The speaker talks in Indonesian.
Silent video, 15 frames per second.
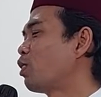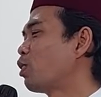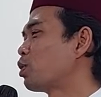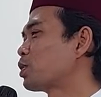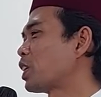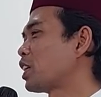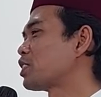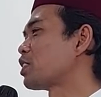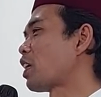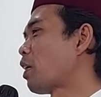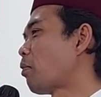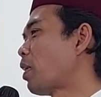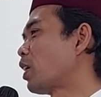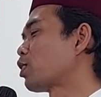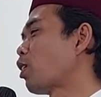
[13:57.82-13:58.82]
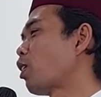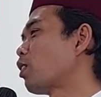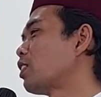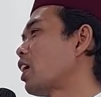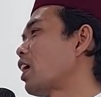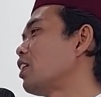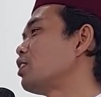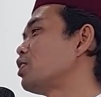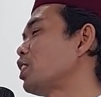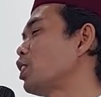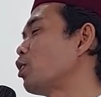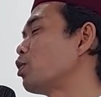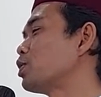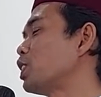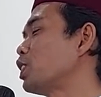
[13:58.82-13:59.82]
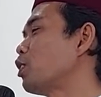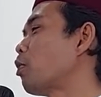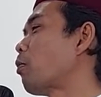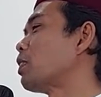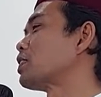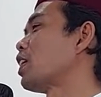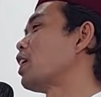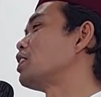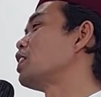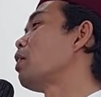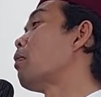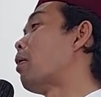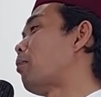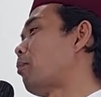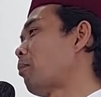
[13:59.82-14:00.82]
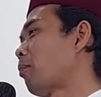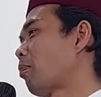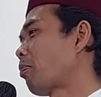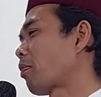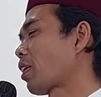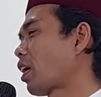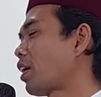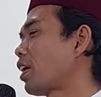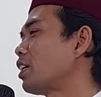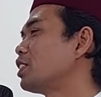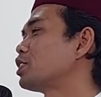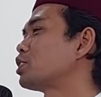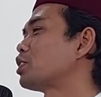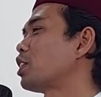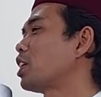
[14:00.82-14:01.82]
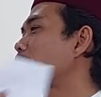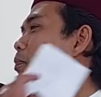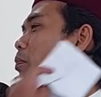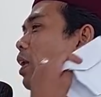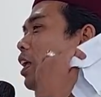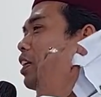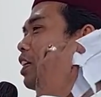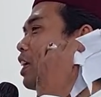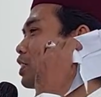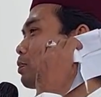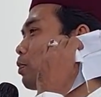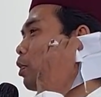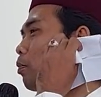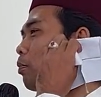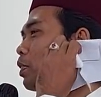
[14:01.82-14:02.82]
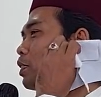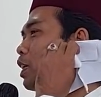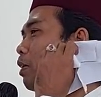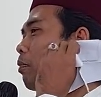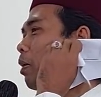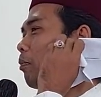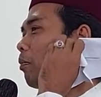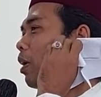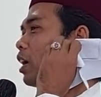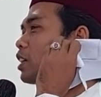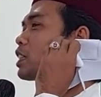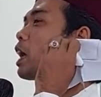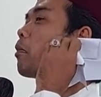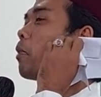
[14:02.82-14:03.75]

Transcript: Ustadz ceramah tolong jangan singgung-singgung masalah jilbab karena istri kepala dinas belum berjilbab. Nah, saya